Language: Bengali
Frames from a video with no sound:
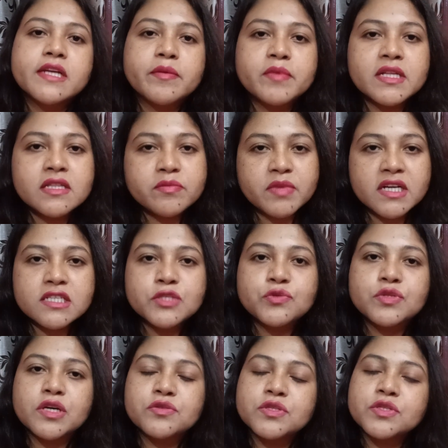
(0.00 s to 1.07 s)
সেভেন্থ মার্চ
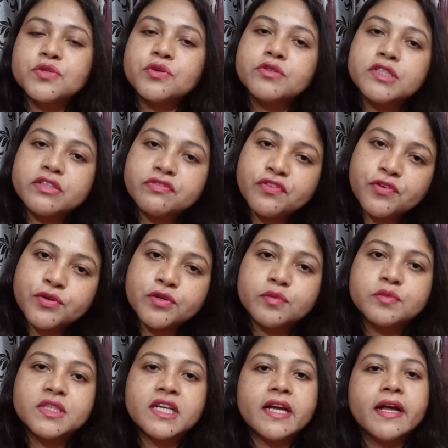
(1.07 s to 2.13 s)
টু থাউজেন্ড টোয়েন্টি ফোর
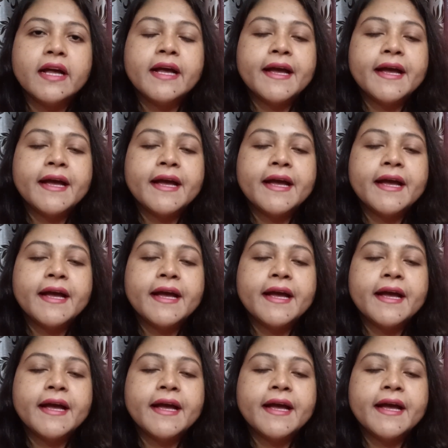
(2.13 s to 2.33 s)
অবধি